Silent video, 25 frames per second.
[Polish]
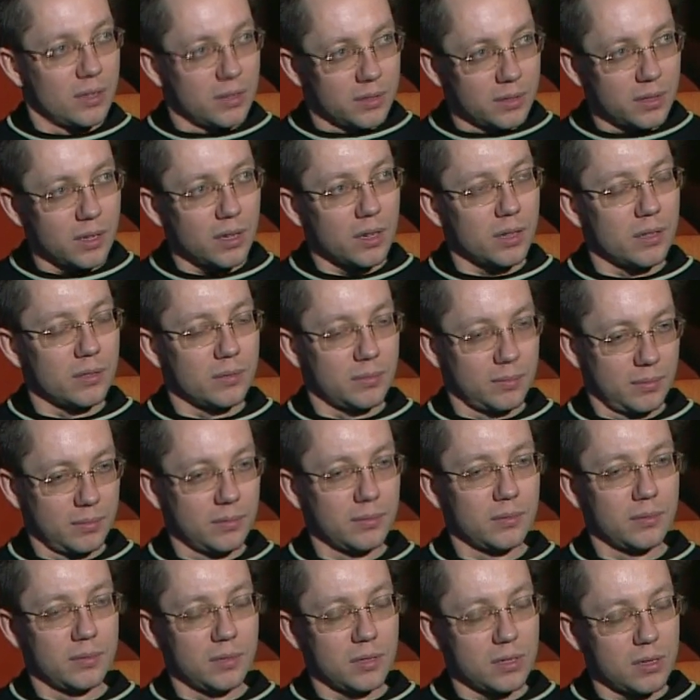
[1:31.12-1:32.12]
no,
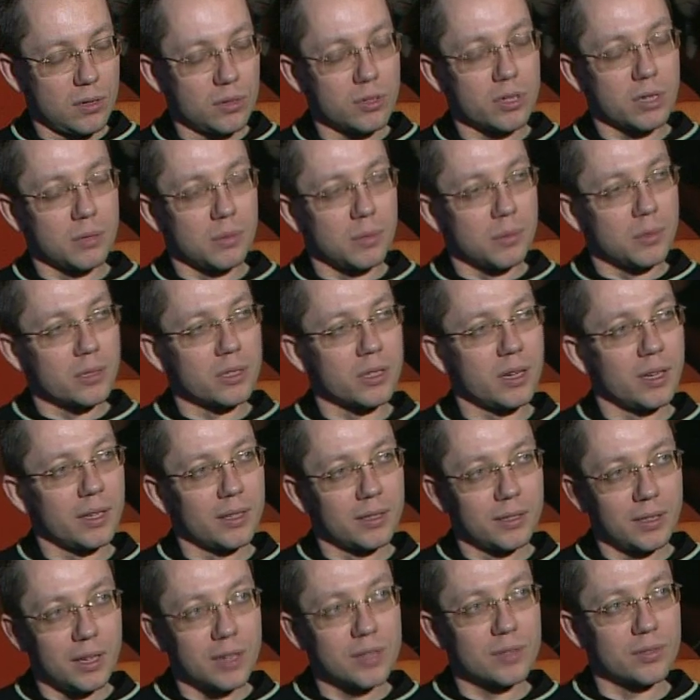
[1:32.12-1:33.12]
zdążymy myślę,
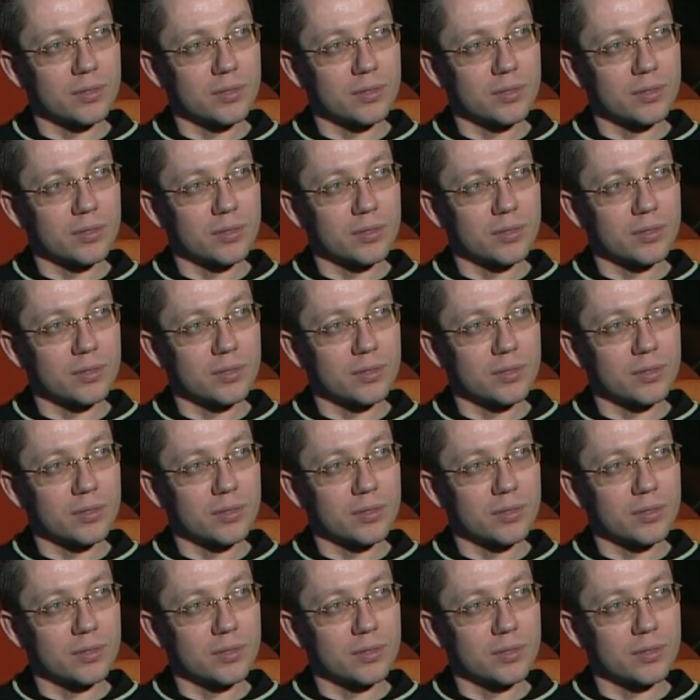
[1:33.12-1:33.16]
jak